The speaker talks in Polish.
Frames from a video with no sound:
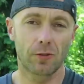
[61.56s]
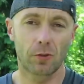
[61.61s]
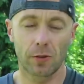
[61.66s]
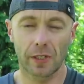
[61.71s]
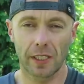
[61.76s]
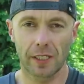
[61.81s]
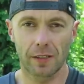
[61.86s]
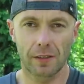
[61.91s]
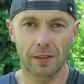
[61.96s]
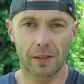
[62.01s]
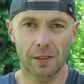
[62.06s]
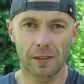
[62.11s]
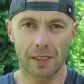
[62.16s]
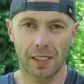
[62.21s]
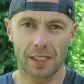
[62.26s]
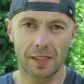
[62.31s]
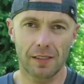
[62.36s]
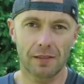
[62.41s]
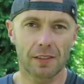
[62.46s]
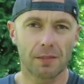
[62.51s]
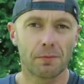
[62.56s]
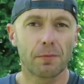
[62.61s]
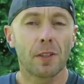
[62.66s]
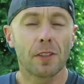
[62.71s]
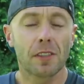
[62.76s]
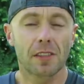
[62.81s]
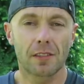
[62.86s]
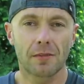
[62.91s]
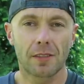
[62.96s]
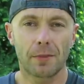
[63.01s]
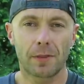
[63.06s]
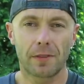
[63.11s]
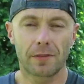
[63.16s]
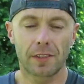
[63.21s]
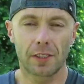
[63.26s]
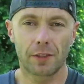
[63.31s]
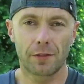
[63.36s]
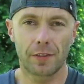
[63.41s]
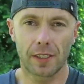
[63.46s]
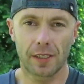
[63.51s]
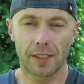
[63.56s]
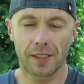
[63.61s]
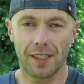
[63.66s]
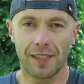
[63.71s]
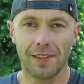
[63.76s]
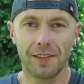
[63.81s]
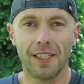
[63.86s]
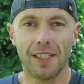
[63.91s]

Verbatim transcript: i drugiego drona, bo one są naprawdę świetne.